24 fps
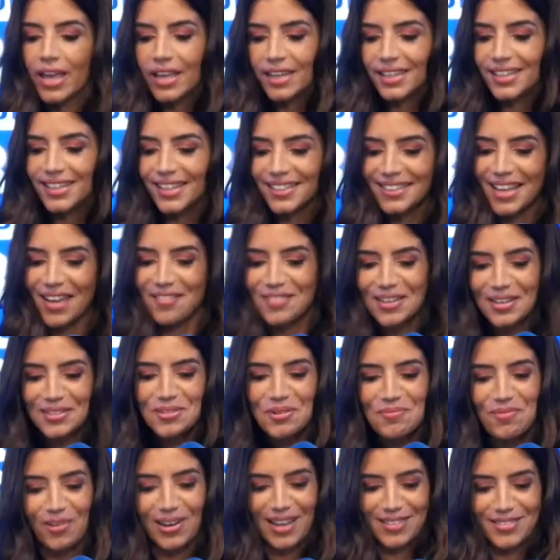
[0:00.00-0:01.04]
Il est avec nous
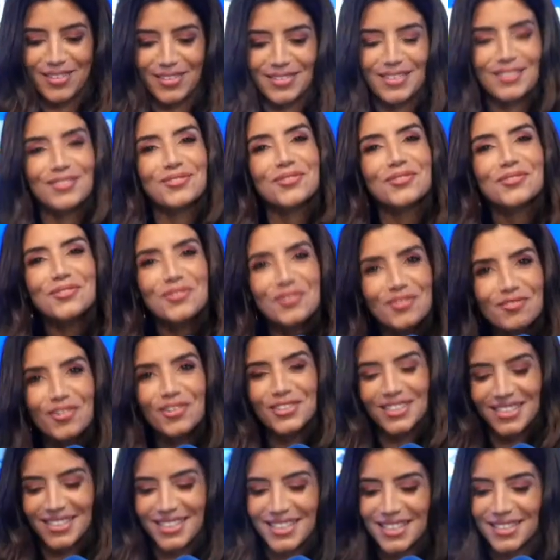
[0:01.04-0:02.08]
pour la sortie de son nouveau
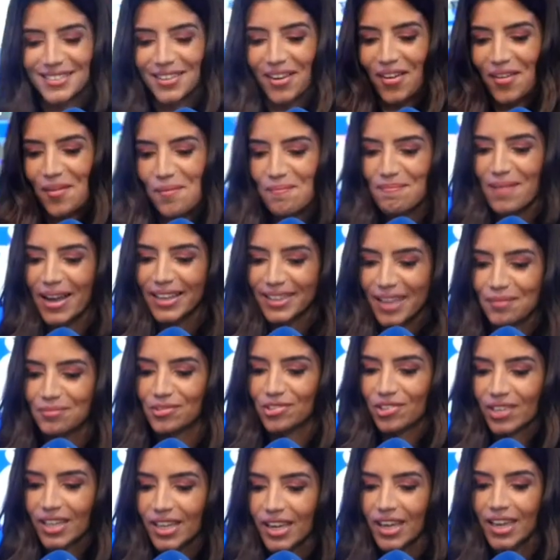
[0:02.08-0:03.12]
titre, Madame
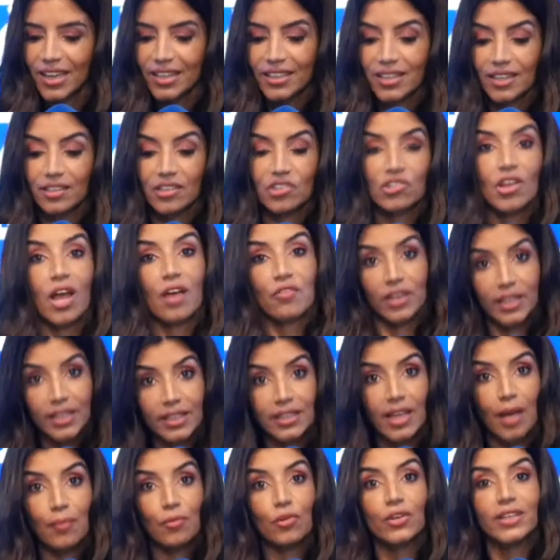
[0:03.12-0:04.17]
G, qui est déjà un
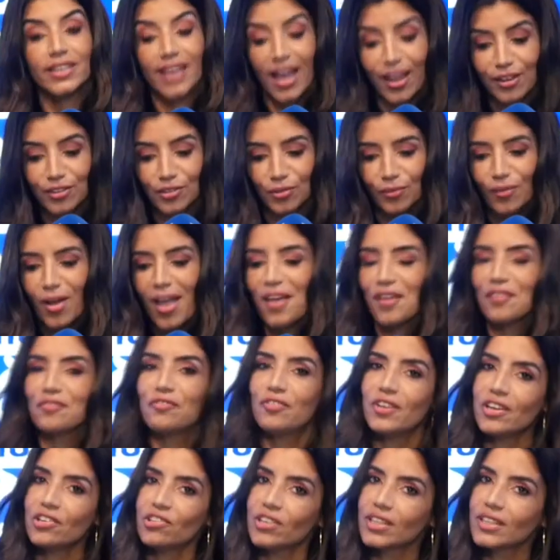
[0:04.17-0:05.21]
véritable carton.
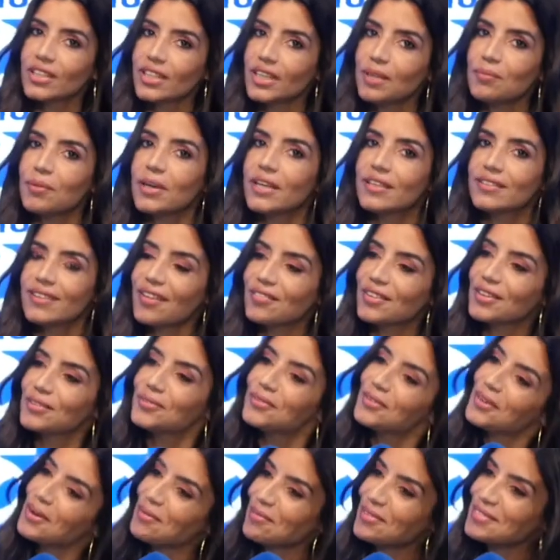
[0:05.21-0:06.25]
VG Dream est avec
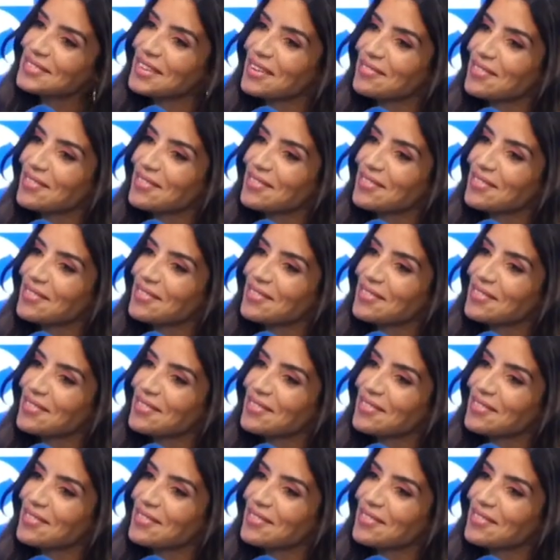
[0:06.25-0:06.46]
nous. Comment ça va